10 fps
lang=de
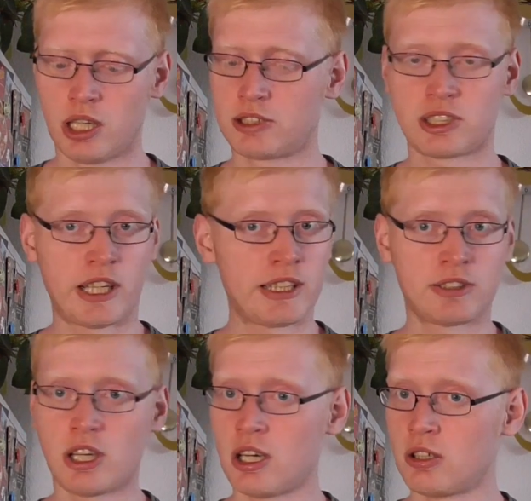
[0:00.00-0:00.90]
Hat drei
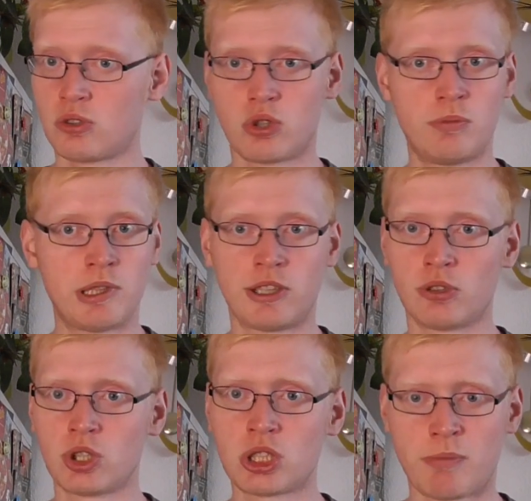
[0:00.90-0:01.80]
Tage
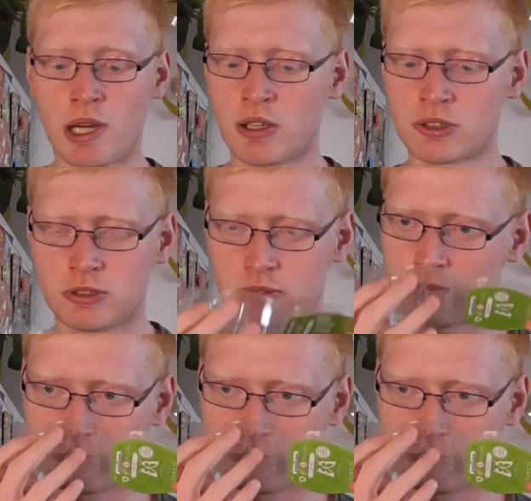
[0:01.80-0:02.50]
komplett durchgeballert.